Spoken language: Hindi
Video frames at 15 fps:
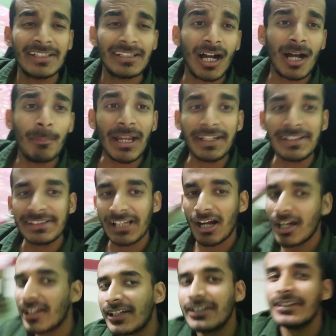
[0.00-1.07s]
यहाँ मैं
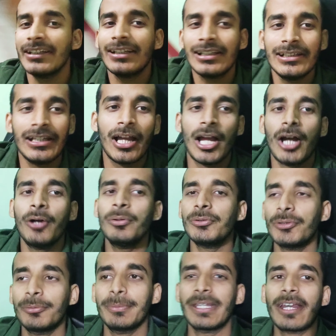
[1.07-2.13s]
क्या करने के लिए आया हूँ
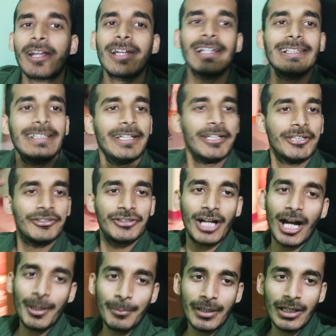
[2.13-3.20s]
तो मेरा कल
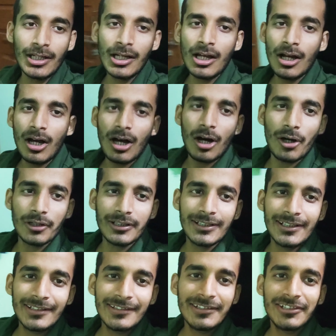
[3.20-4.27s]
एग्ज़ाम है और
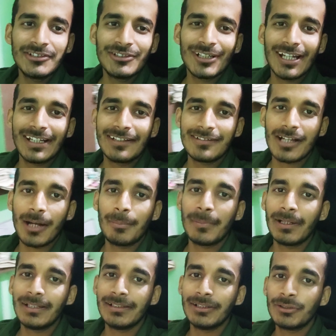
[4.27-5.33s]
किस चीज़ का एग्ज़ाम
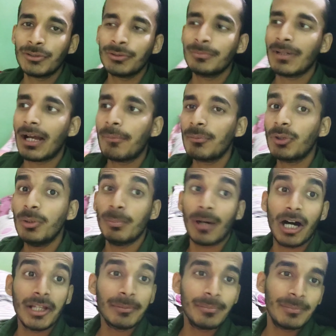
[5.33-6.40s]
है ये तो मैं आपको
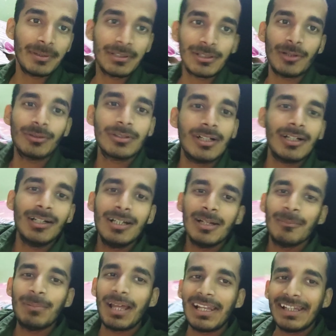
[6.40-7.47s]
बाद में बताऊँगा
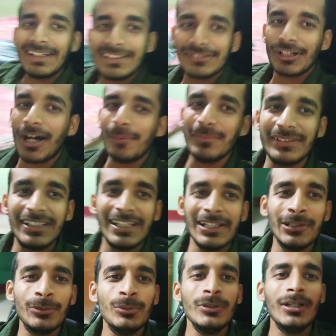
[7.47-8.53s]
पहले एग्ज़ाम
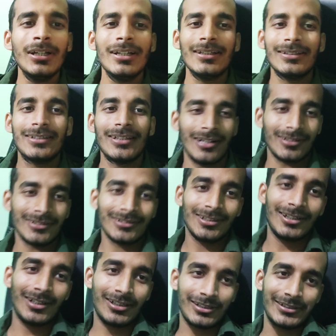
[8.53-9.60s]
दे लूँ क्या
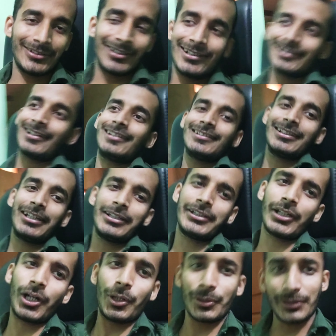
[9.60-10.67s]
सा रिजल्ट आता है
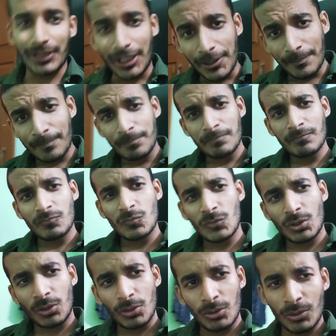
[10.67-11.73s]
क्या होता है
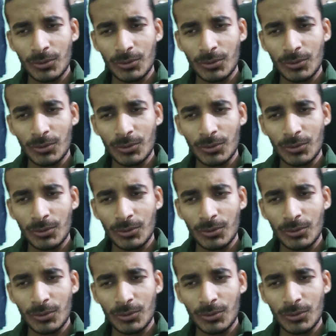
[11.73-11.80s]
तो